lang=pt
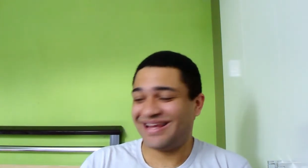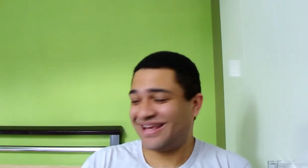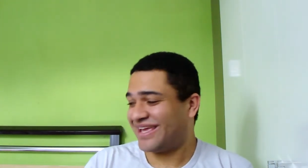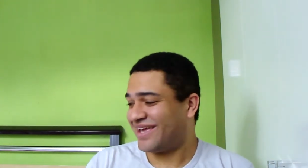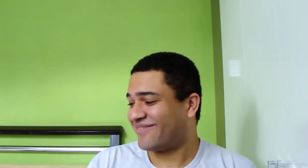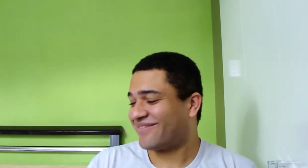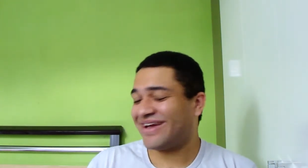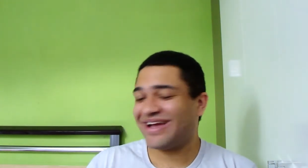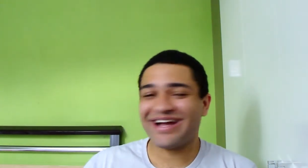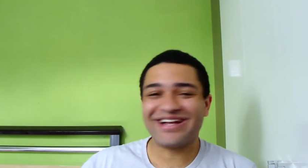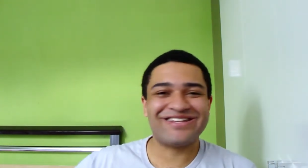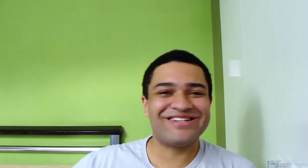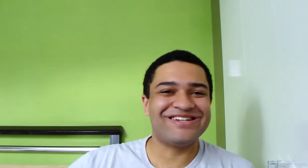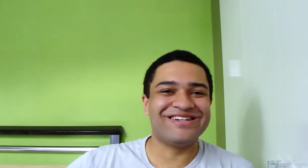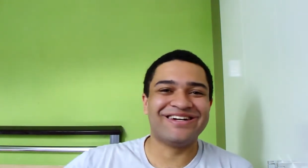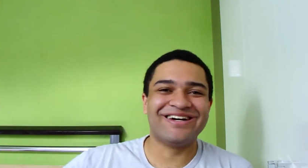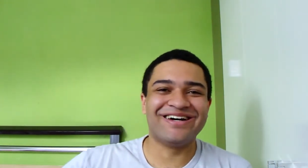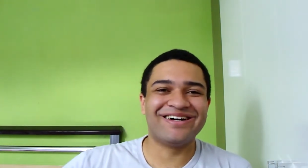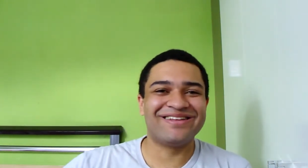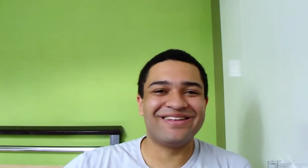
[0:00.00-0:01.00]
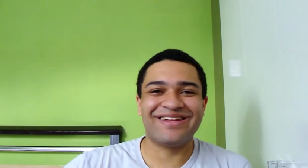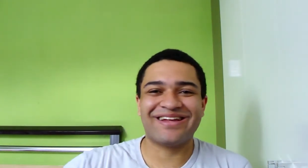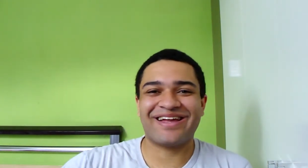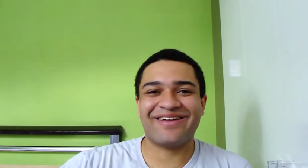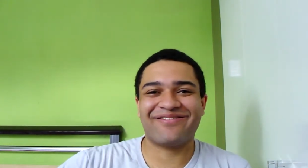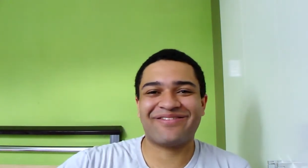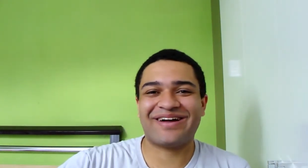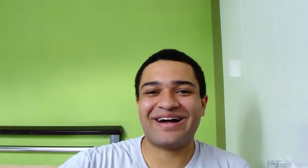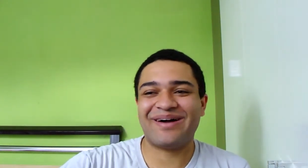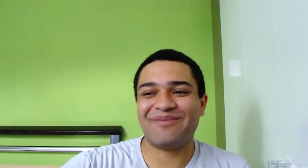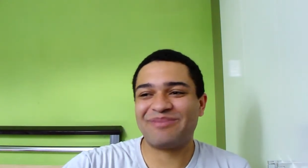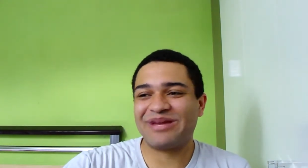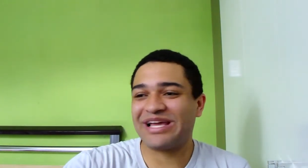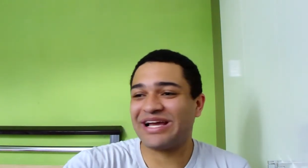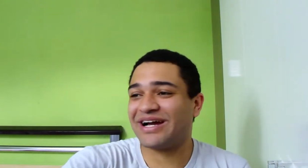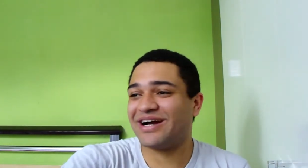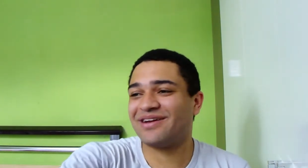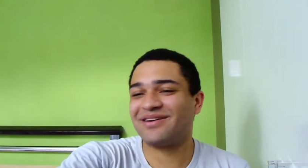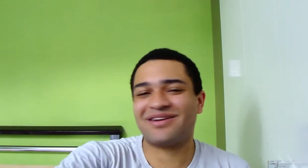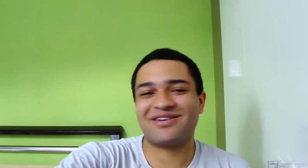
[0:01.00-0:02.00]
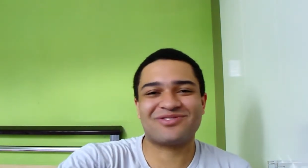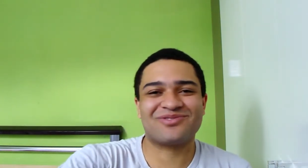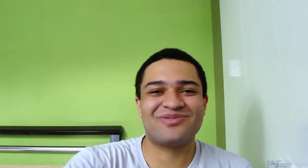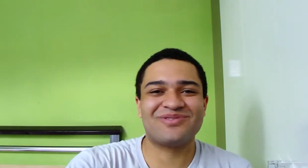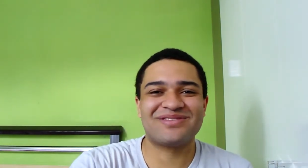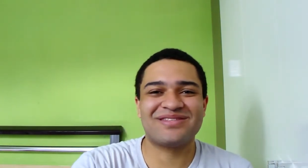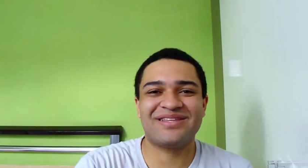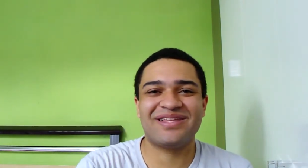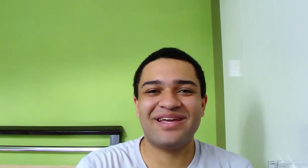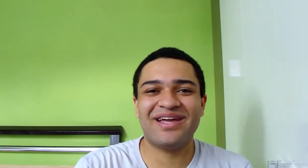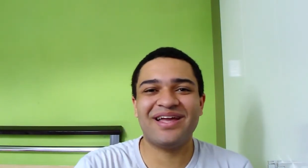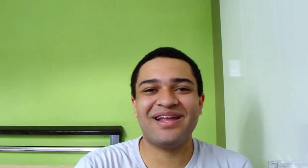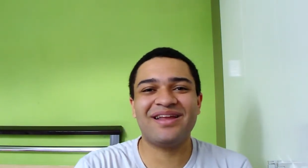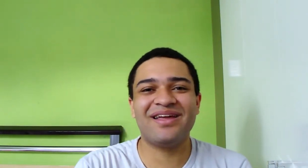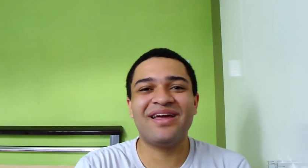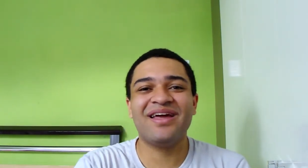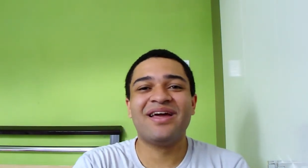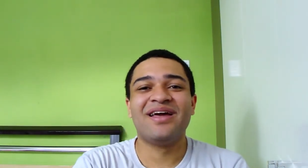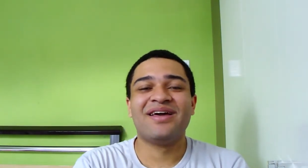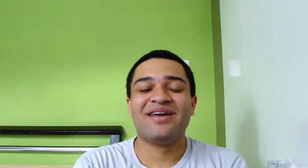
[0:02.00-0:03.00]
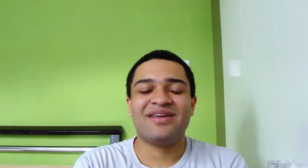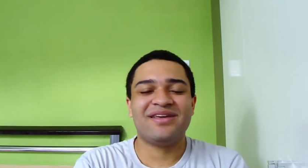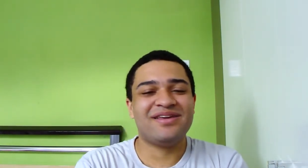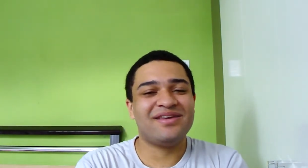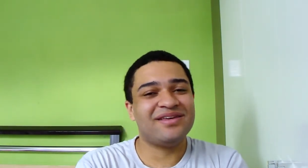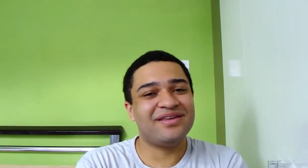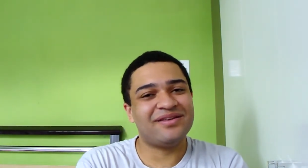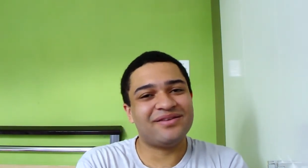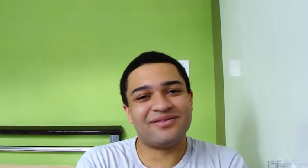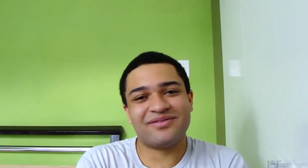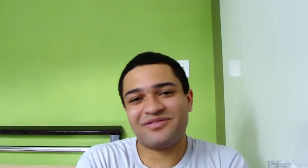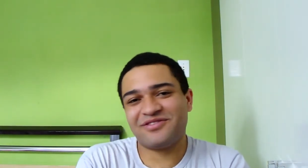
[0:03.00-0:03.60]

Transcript: Ele quer ficar engatinhando, ele quer ficar brincando com as coisas dele e